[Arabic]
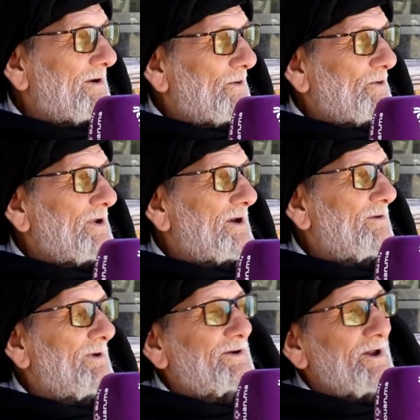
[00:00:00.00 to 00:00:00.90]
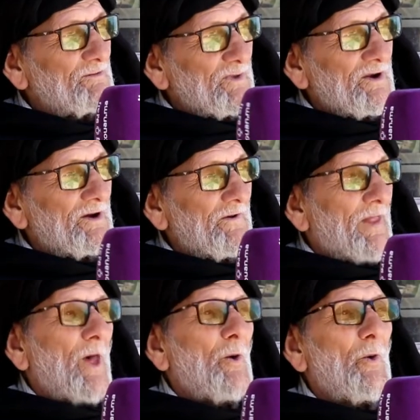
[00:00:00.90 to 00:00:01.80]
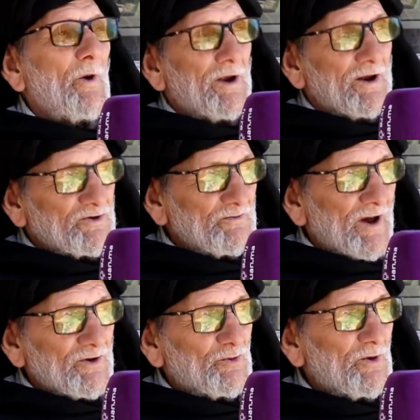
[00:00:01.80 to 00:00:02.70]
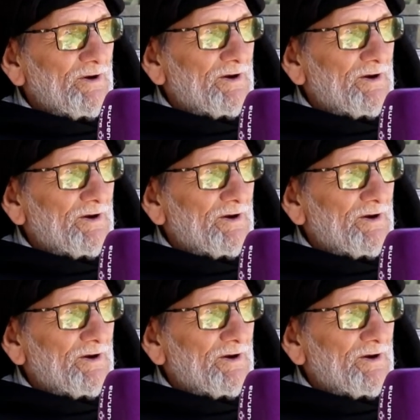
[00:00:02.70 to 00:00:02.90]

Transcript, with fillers: الضريبه اكثر منا وخلاك جمع الشوالي